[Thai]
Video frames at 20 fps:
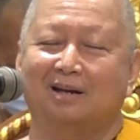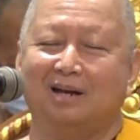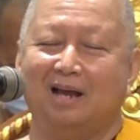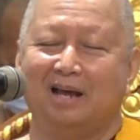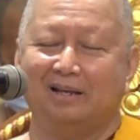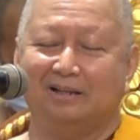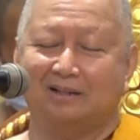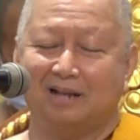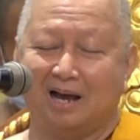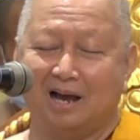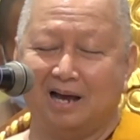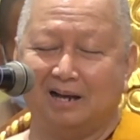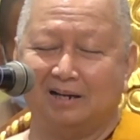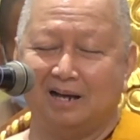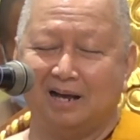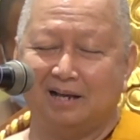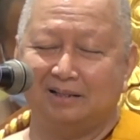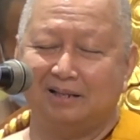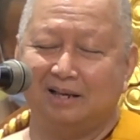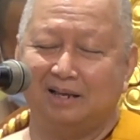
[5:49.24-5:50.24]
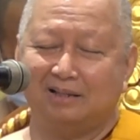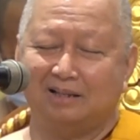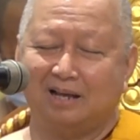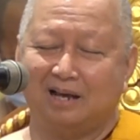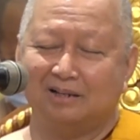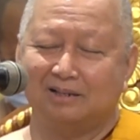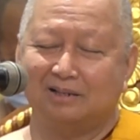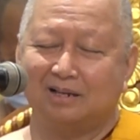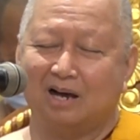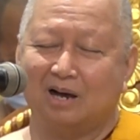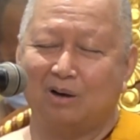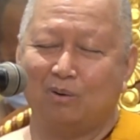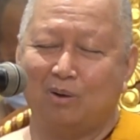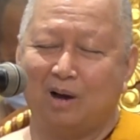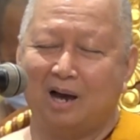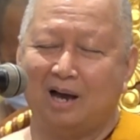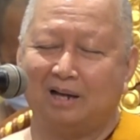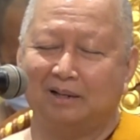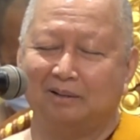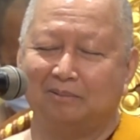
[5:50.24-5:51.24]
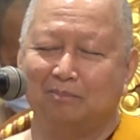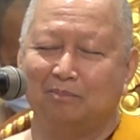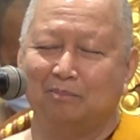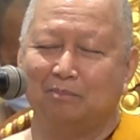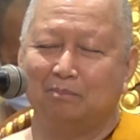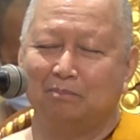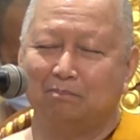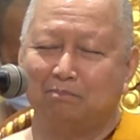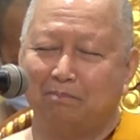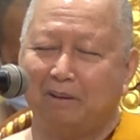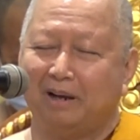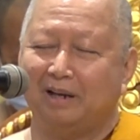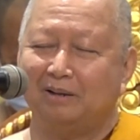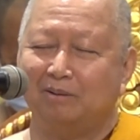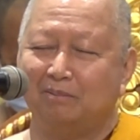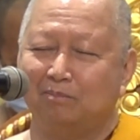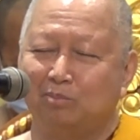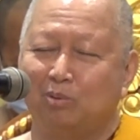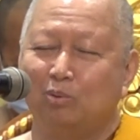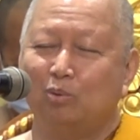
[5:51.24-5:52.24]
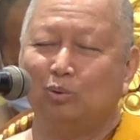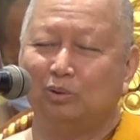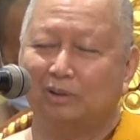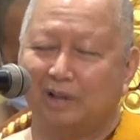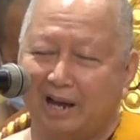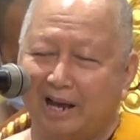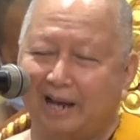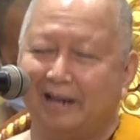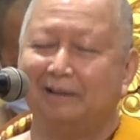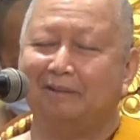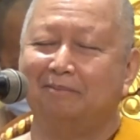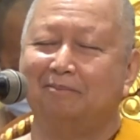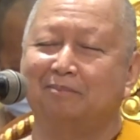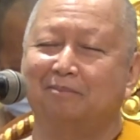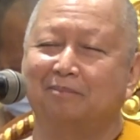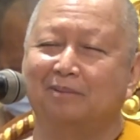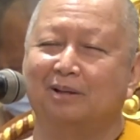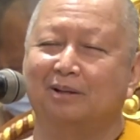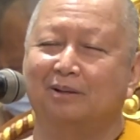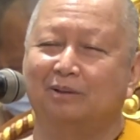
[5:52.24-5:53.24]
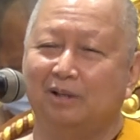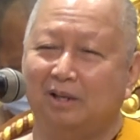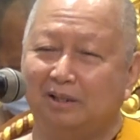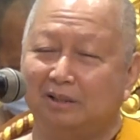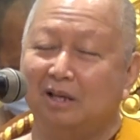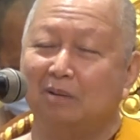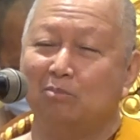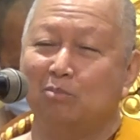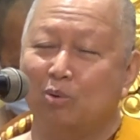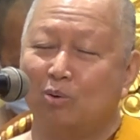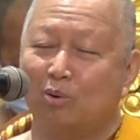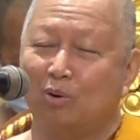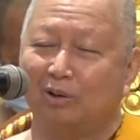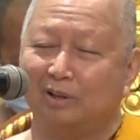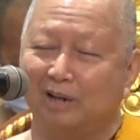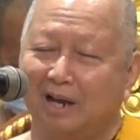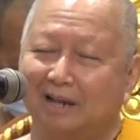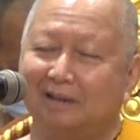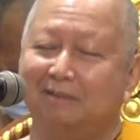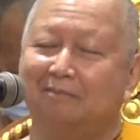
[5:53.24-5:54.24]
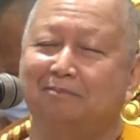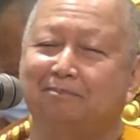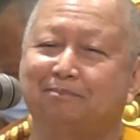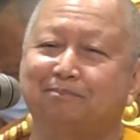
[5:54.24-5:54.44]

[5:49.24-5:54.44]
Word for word: ในฐานะที่ท่านเจ้าอาวาสเป็นผู้แทนนิติบุคคลนั้น